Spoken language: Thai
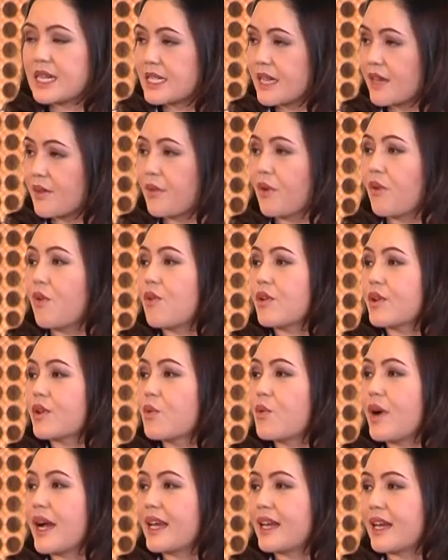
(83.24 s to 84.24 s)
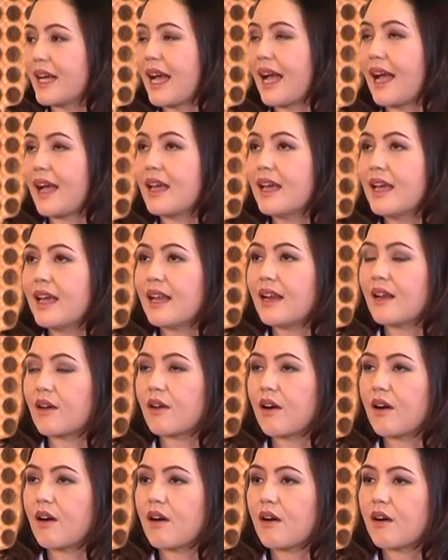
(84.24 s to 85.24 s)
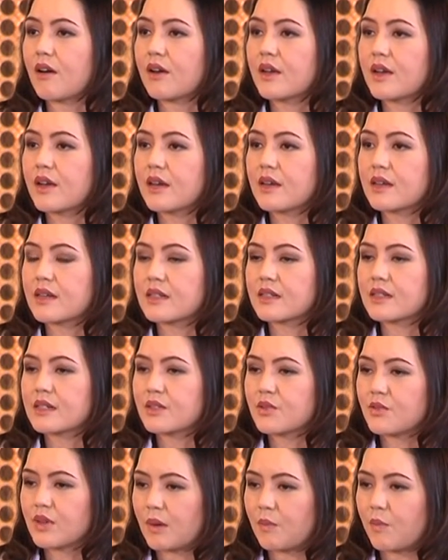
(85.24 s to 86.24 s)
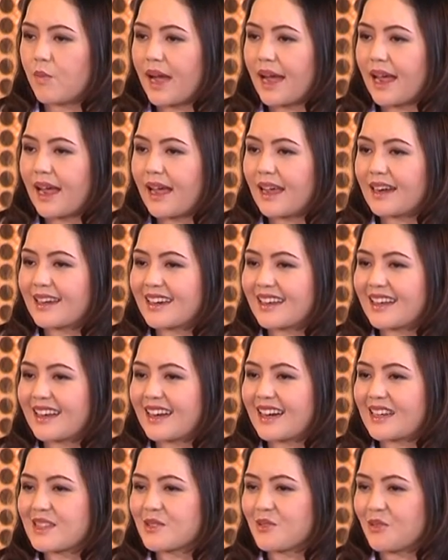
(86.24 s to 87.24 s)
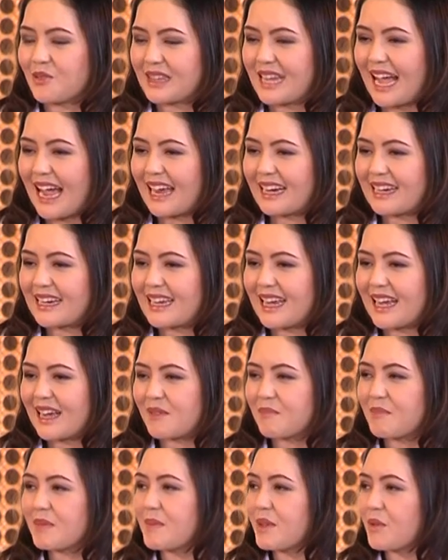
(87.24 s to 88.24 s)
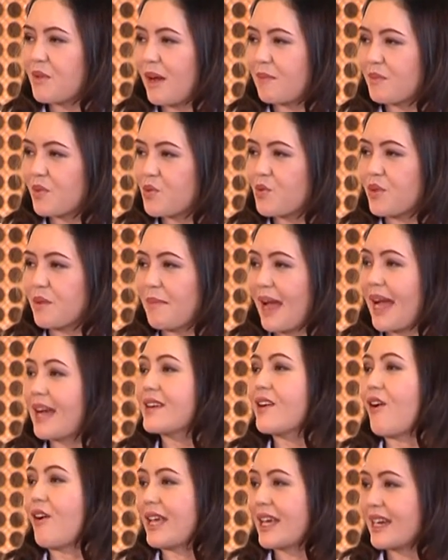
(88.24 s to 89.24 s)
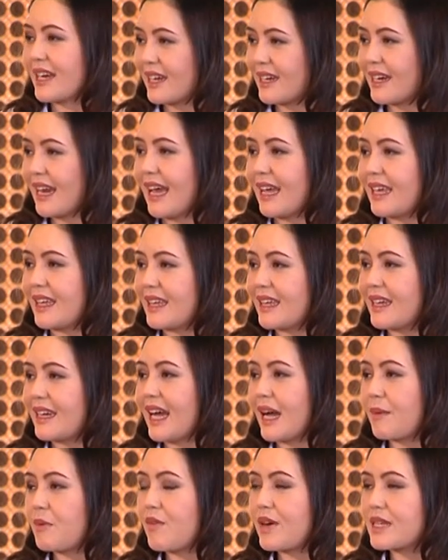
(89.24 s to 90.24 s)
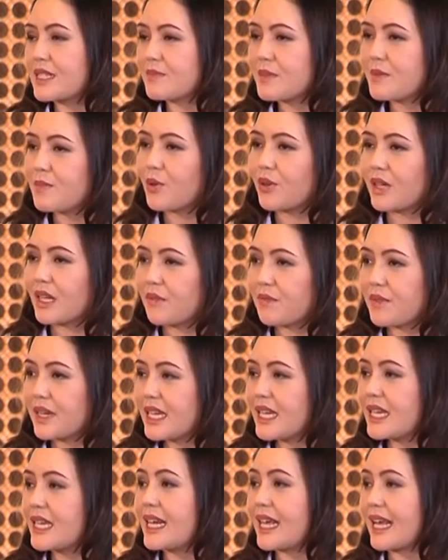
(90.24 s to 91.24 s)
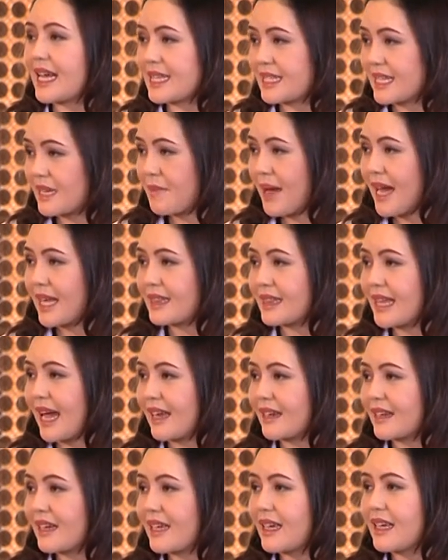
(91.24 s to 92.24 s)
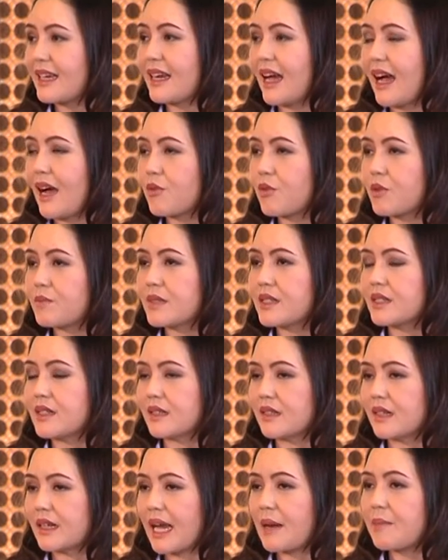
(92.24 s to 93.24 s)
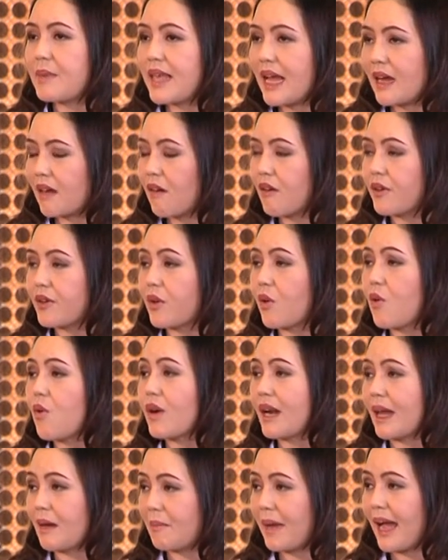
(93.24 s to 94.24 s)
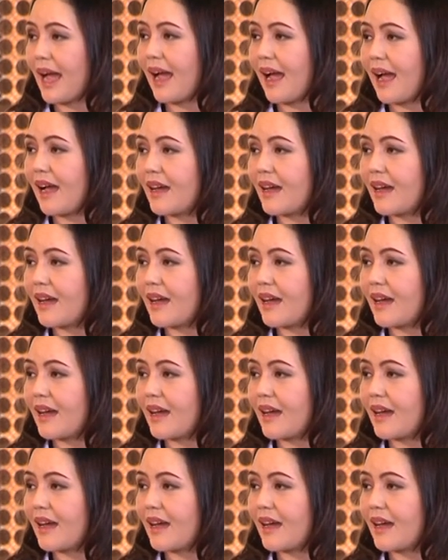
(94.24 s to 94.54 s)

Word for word: จฉัยโรคด้วยนะคะ แล้วก็ขึ้นอยู่กับว่ากระจกตาเนี่ยมันมีความขุ่นมากน้อยขนาดไหนันะคะเพราะว่าจะมีผลกับวิธีในการใช้ผ่าตัดนะคะรวมถึงการพยากรณ์โรคหลังผ่า